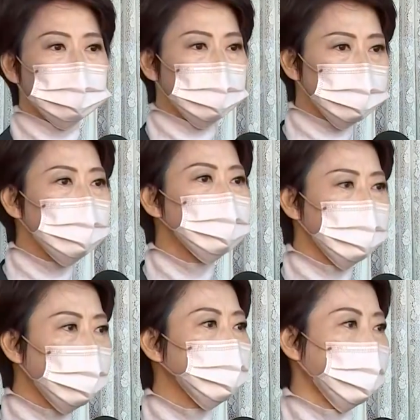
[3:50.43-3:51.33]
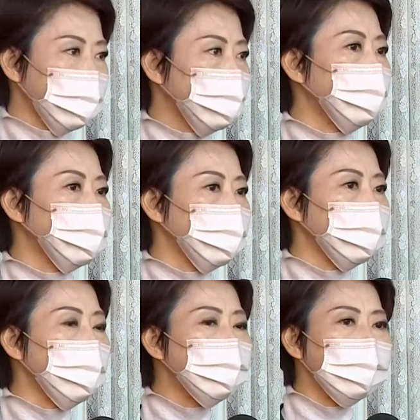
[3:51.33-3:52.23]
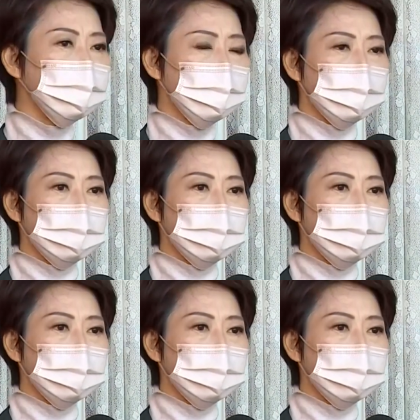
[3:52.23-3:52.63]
我觉得就是要查清楚，因为